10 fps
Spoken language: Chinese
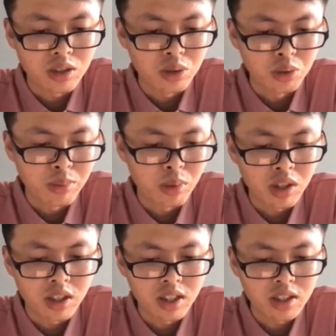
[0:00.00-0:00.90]
只读的
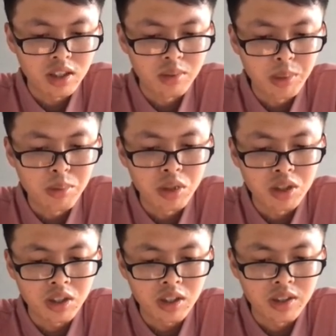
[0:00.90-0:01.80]
block 它是并不知
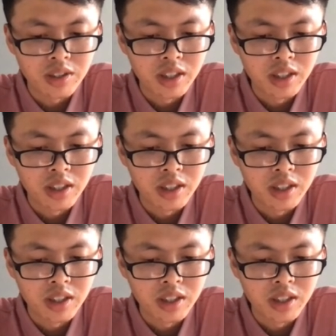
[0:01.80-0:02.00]
道的，